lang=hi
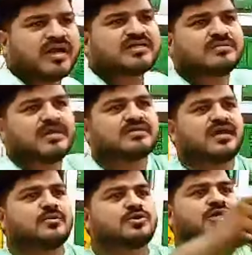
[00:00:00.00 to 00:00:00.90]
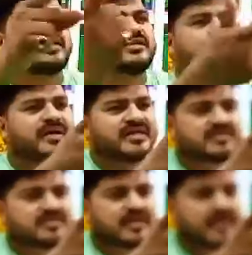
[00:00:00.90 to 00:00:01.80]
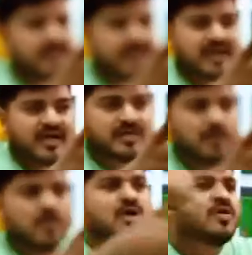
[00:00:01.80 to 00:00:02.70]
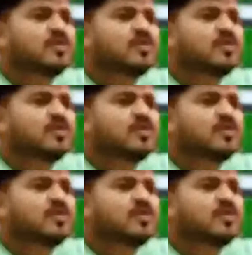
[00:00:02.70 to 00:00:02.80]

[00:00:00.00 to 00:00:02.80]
कराची पाकिस्तान को चली जाए मेरे जैसे रेट लेकर आ जाओ